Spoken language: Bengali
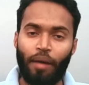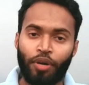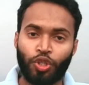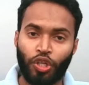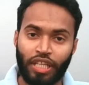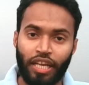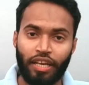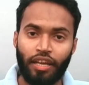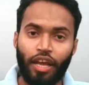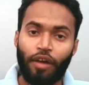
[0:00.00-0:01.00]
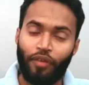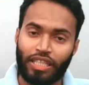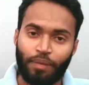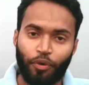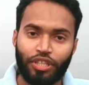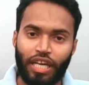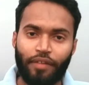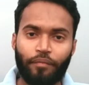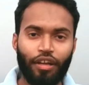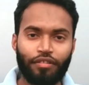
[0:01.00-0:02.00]
আমরা শয়তানের ফাঁদে পড়ে
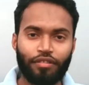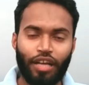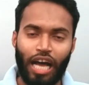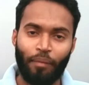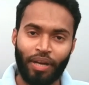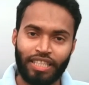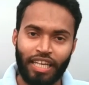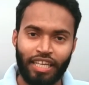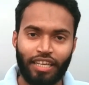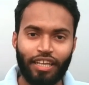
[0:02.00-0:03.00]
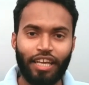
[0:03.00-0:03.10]
যাই আমরা জানি